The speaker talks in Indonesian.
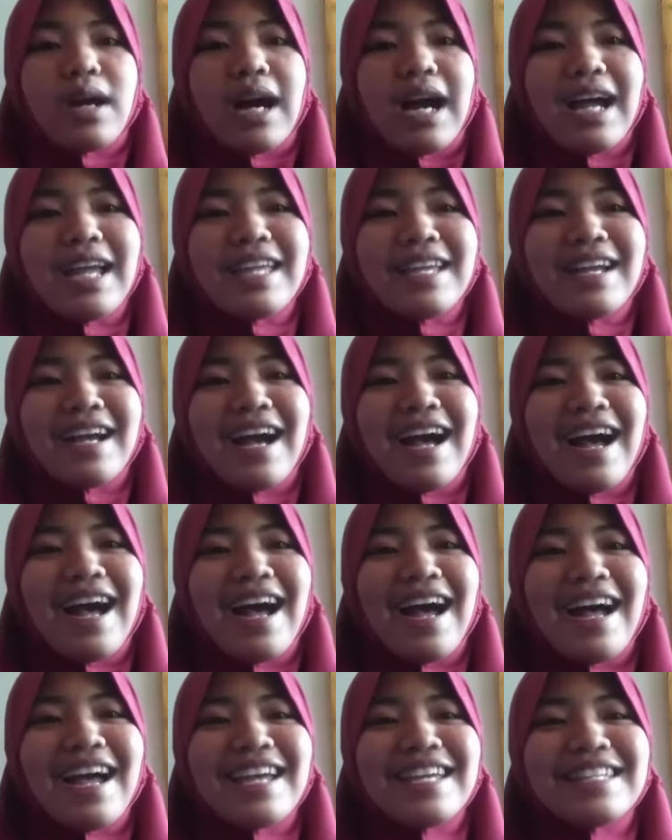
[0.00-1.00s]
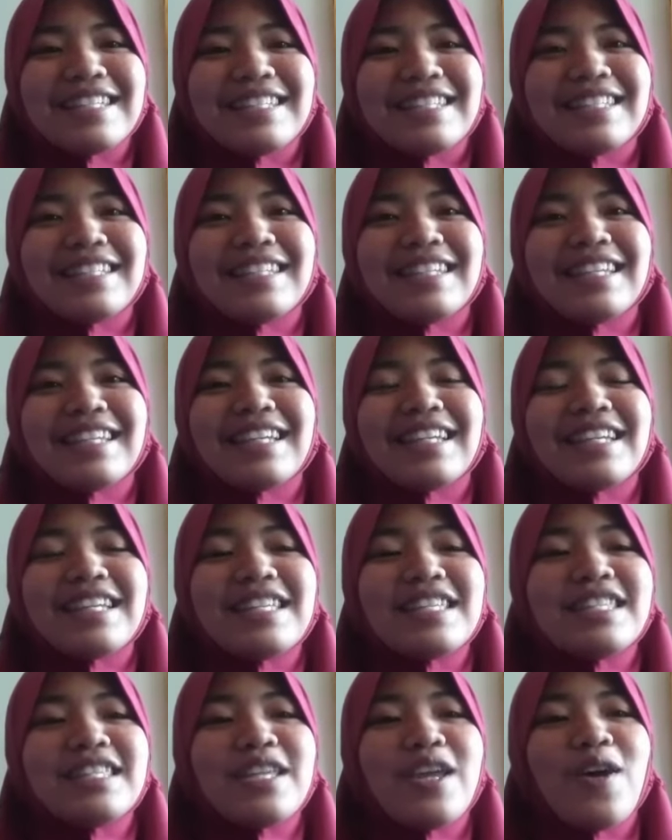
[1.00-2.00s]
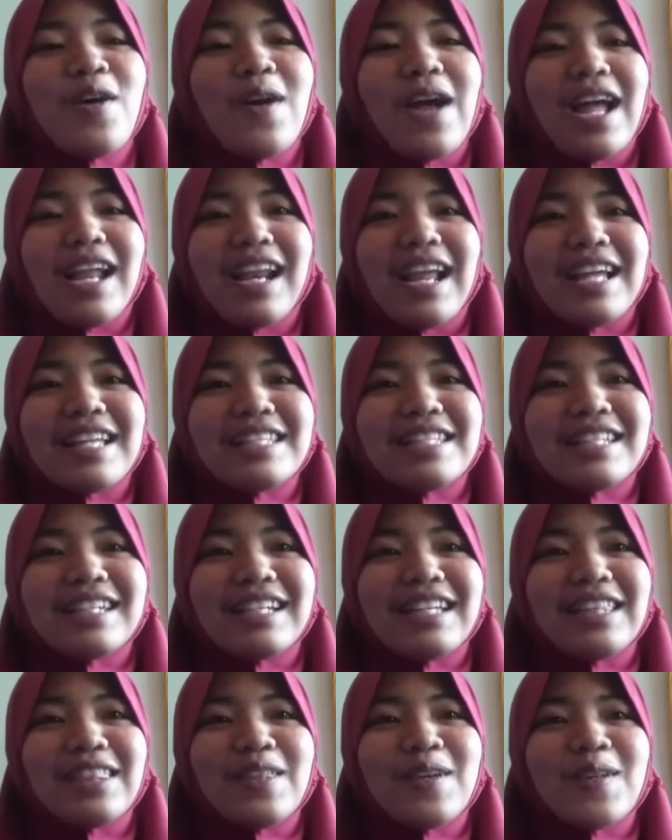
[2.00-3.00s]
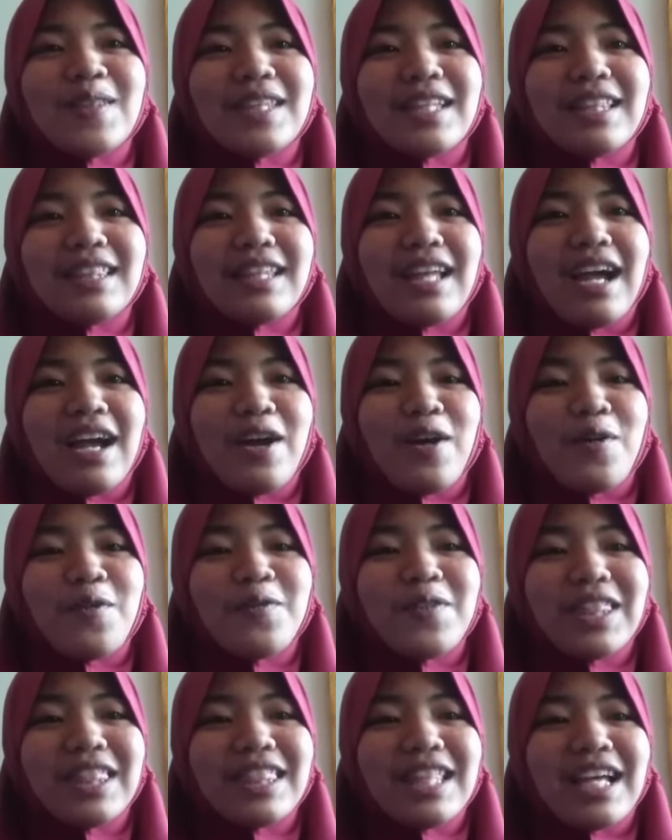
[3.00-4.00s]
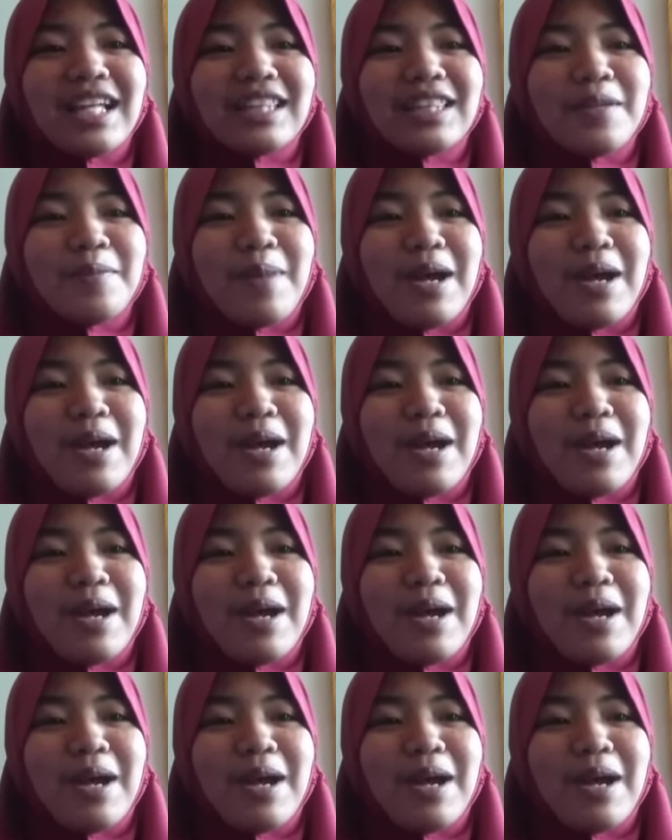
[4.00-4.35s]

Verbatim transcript: Hai guys, nyong arak cerita tentang covid nang